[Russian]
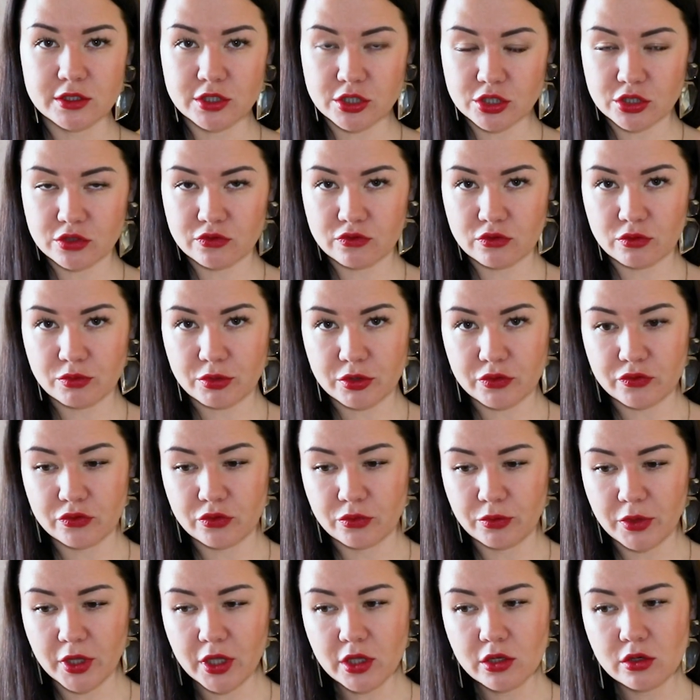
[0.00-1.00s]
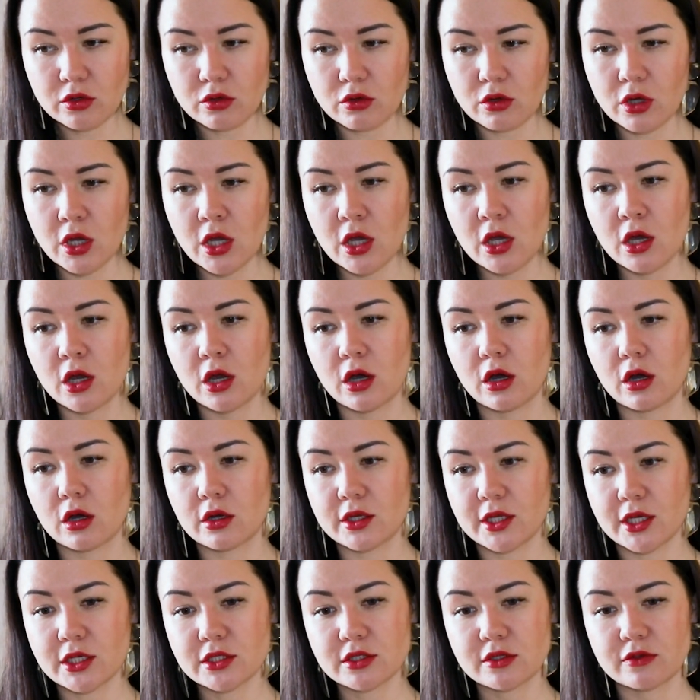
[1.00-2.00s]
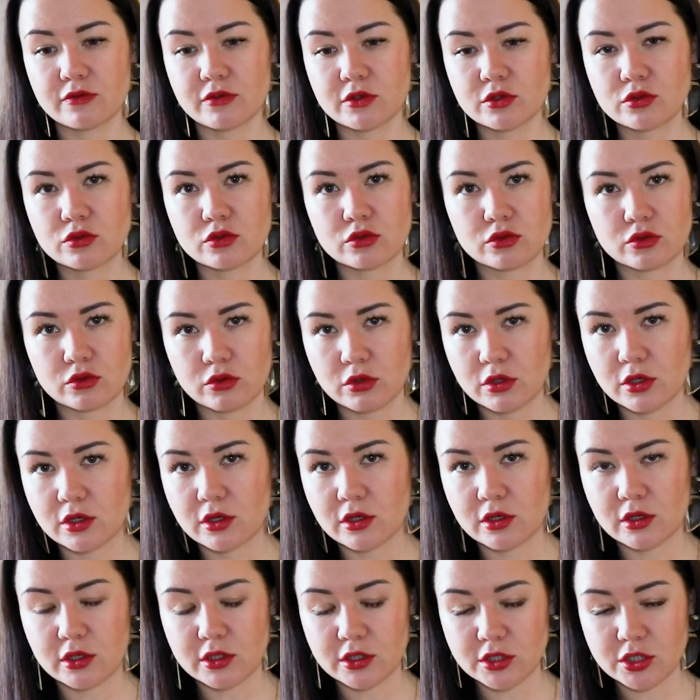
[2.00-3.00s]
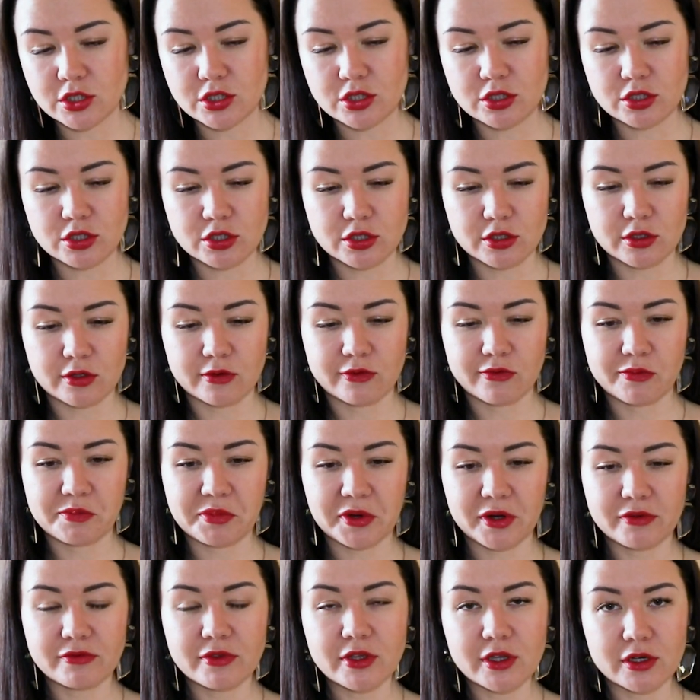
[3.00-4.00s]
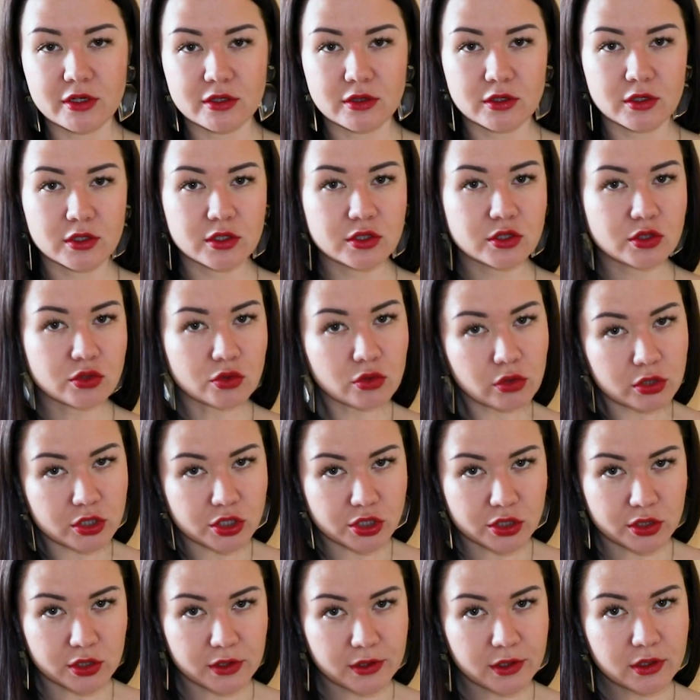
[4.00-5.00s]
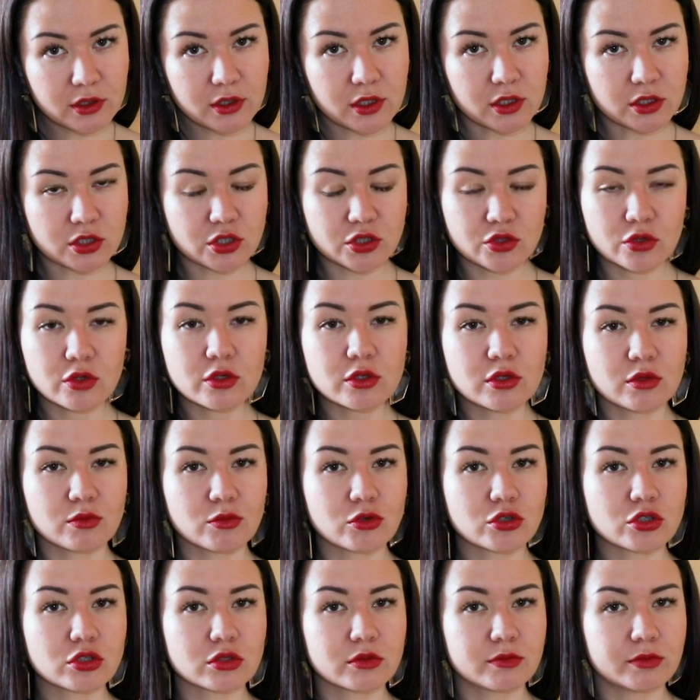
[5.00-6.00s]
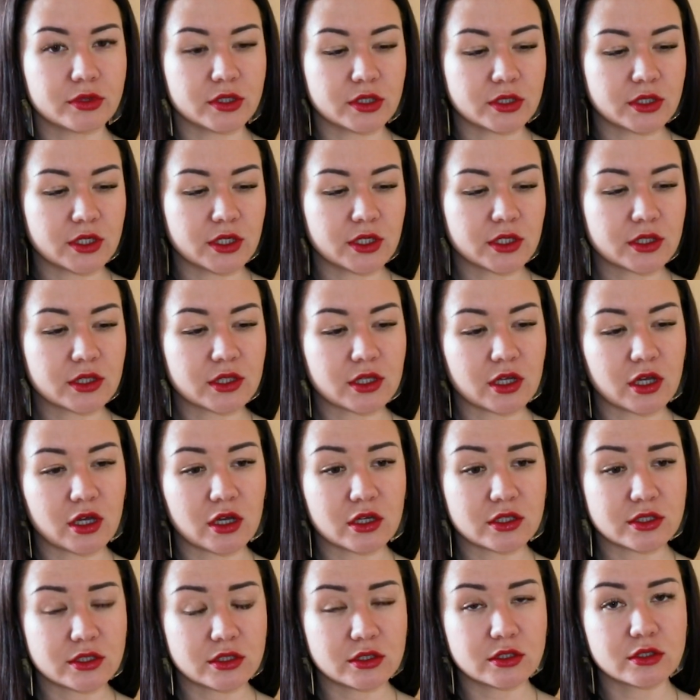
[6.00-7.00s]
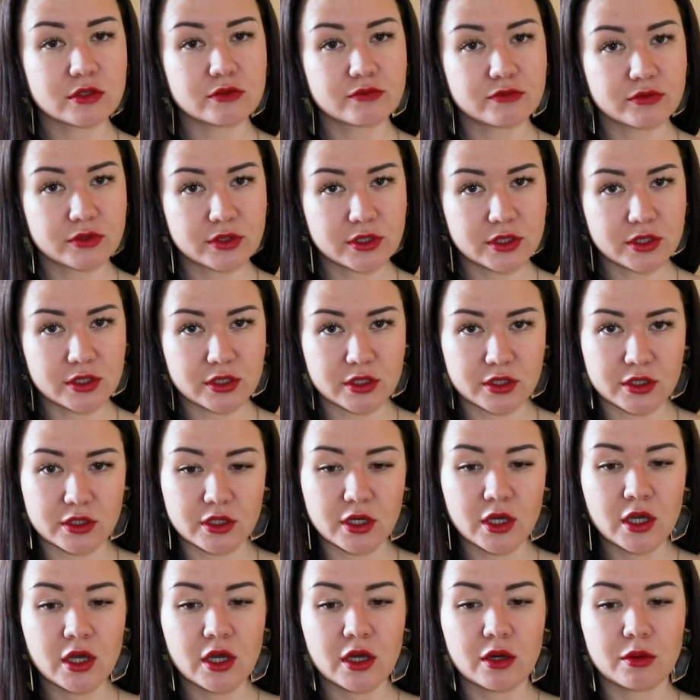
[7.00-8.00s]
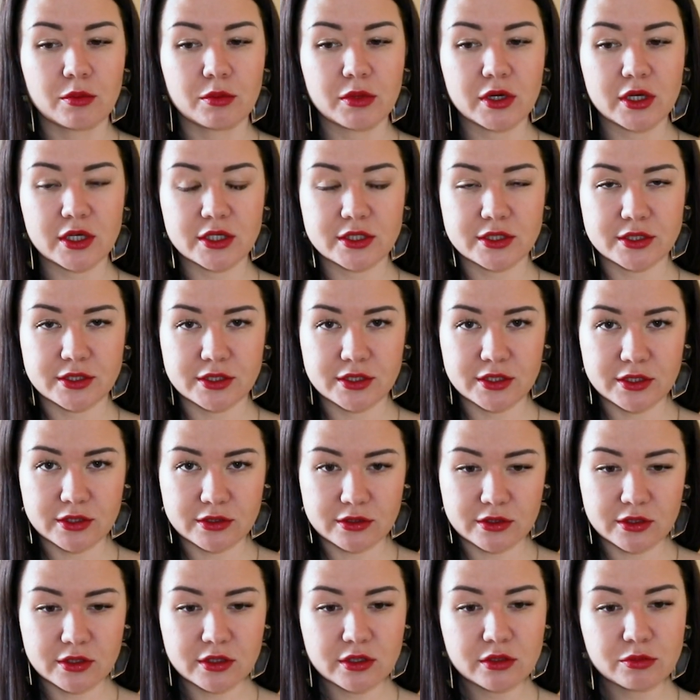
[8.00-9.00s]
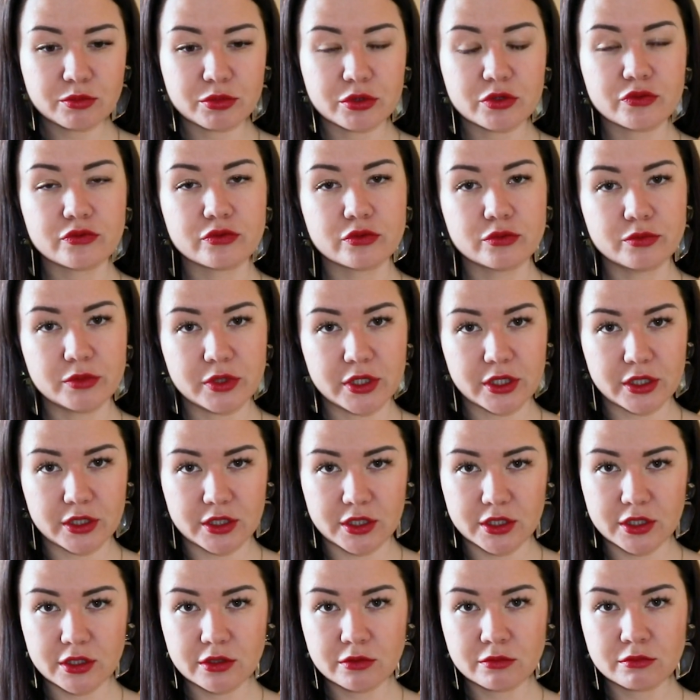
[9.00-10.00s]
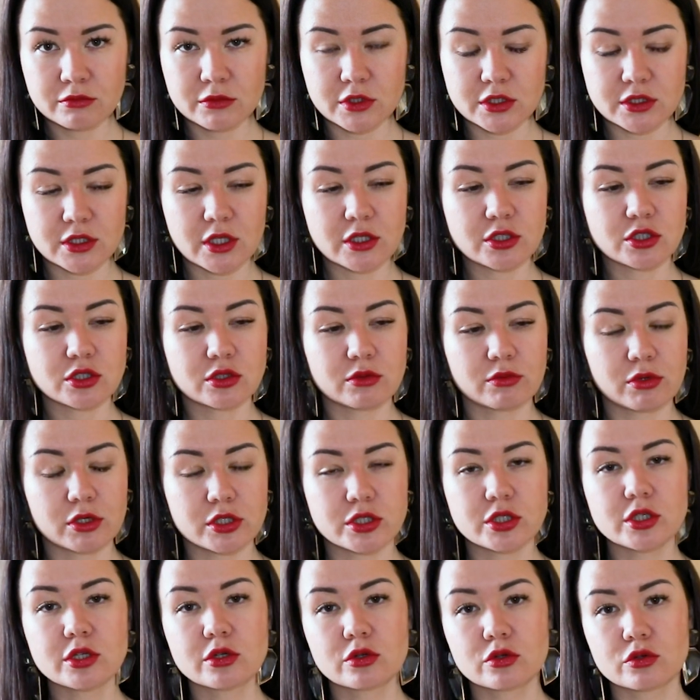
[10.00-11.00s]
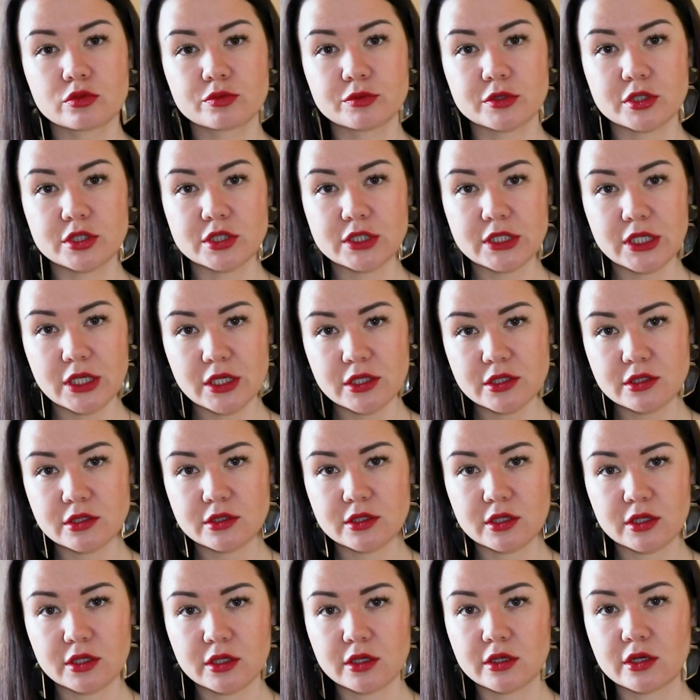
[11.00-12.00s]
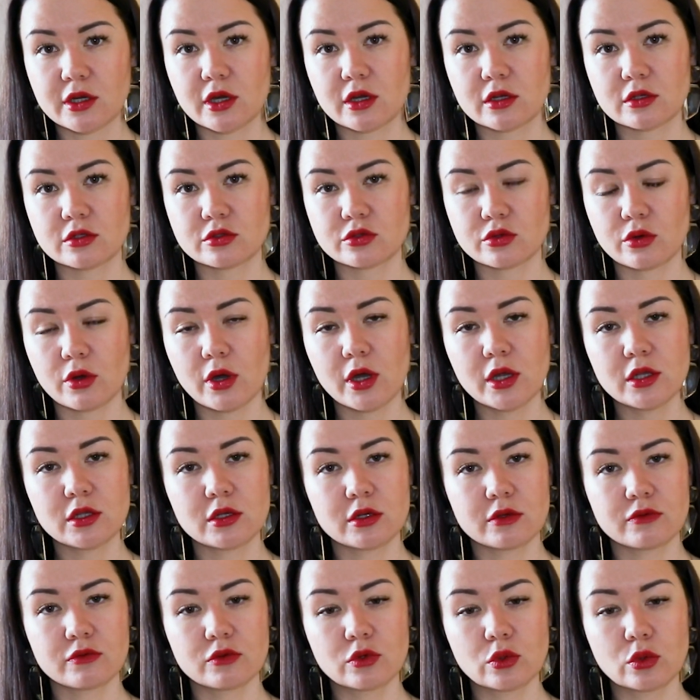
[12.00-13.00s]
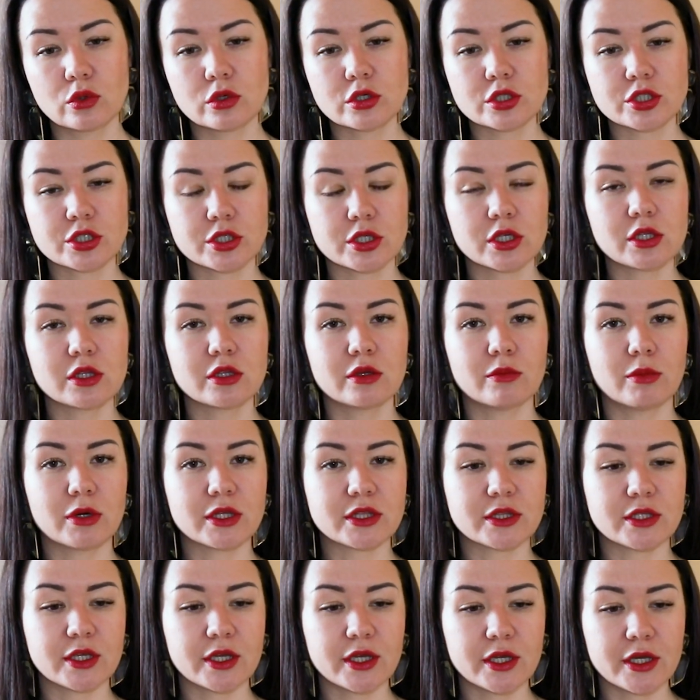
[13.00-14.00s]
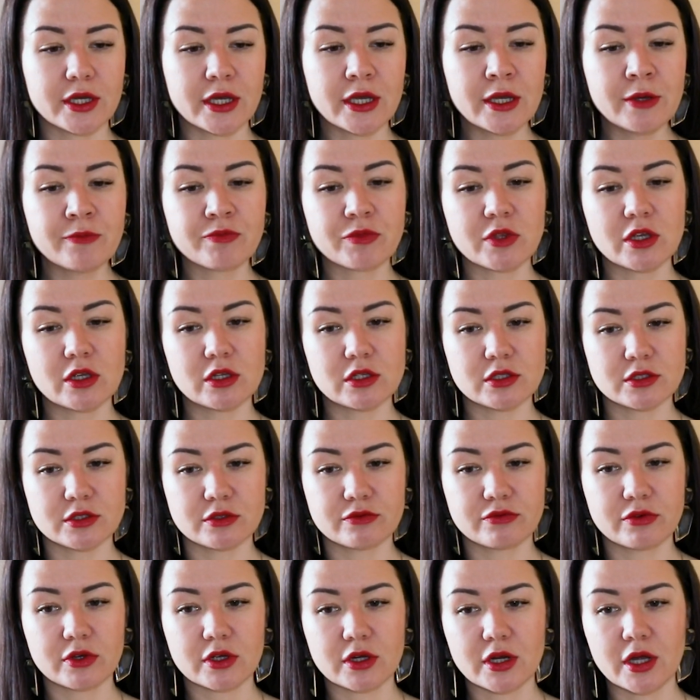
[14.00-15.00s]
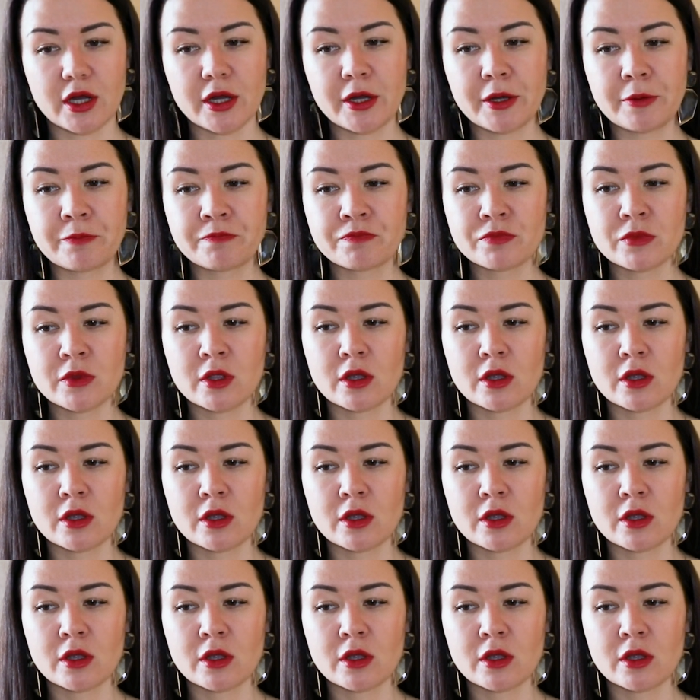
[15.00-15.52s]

нишевую парфюмерию? А, я советую только, конечно же, в проверенных источниках. А что это может быть? Это сетевые магазины парфюмерии, достаточно большие крупные сети, такие как Литуаль, Ревго, Шильда, Бате или Сефара,